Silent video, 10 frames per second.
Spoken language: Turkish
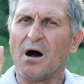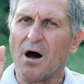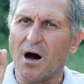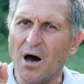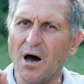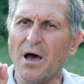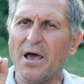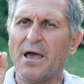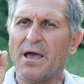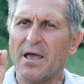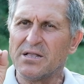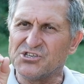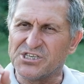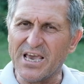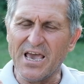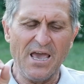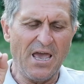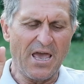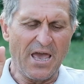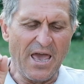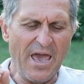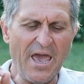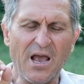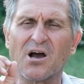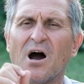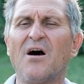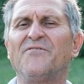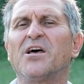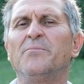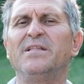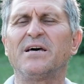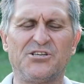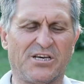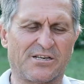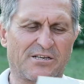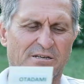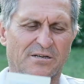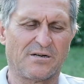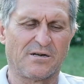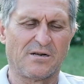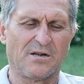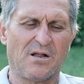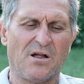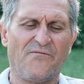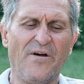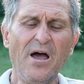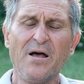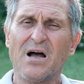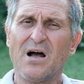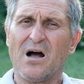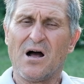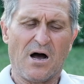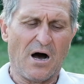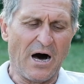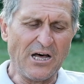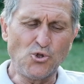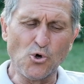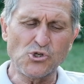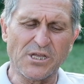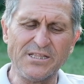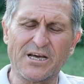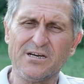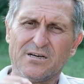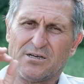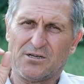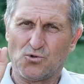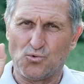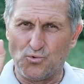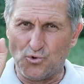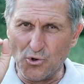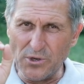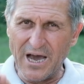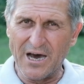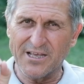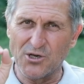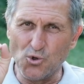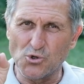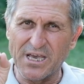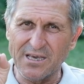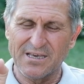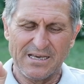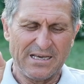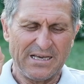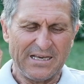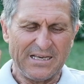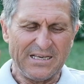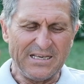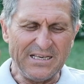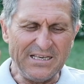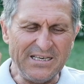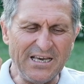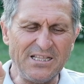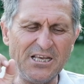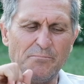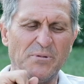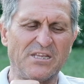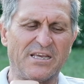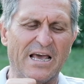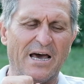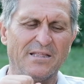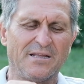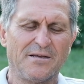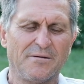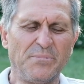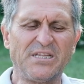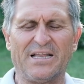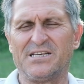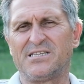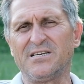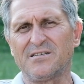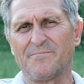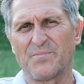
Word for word: A, C, E, K vitaminleri içerir. Ve antioksidanları dünyada yüksek 7 bitkiden bir tanesidir